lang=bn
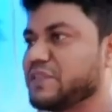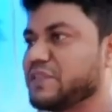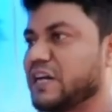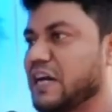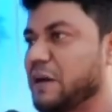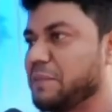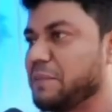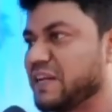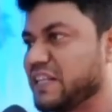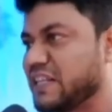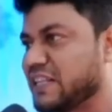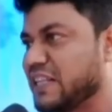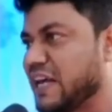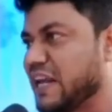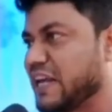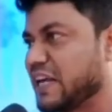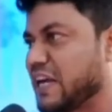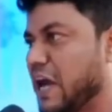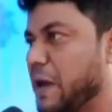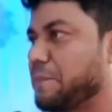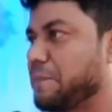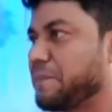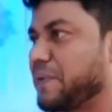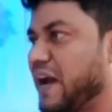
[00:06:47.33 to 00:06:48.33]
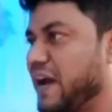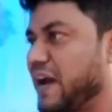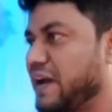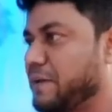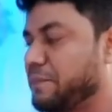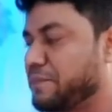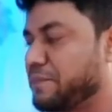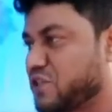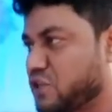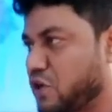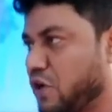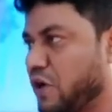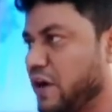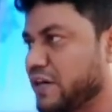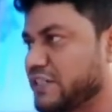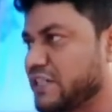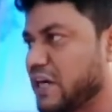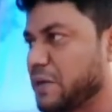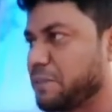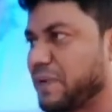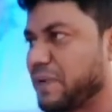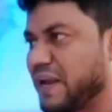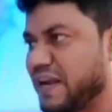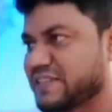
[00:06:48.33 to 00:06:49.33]
যারা মেধা তালিকায় প্রায় ছ হাজার
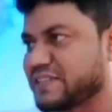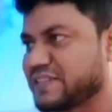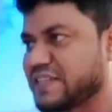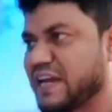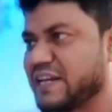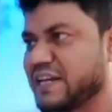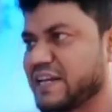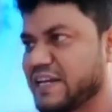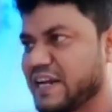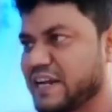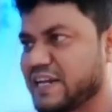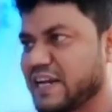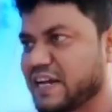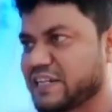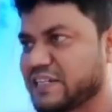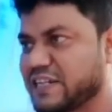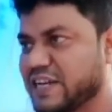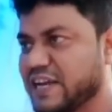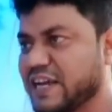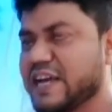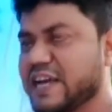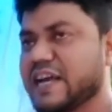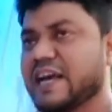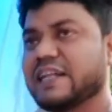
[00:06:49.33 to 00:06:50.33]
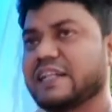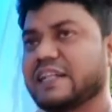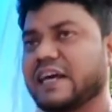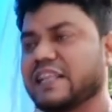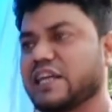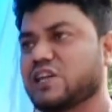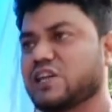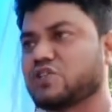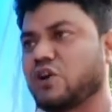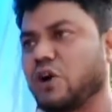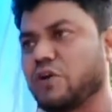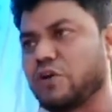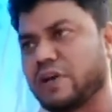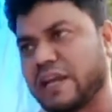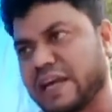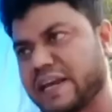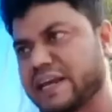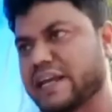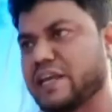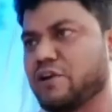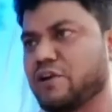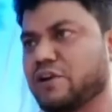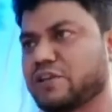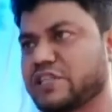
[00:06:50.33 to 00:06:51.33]
প্লাস ক্যান্ডিডেট আছে তাদের সকলের
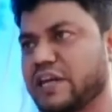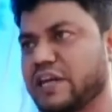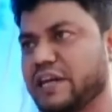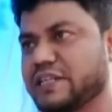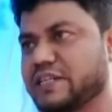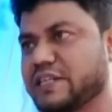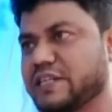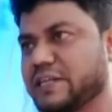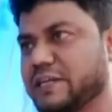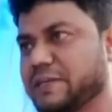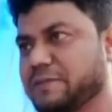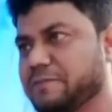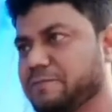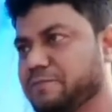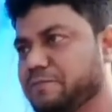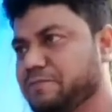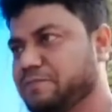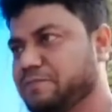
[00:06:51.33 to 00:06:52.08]
নিয়োগ চাইছি আপনারা কি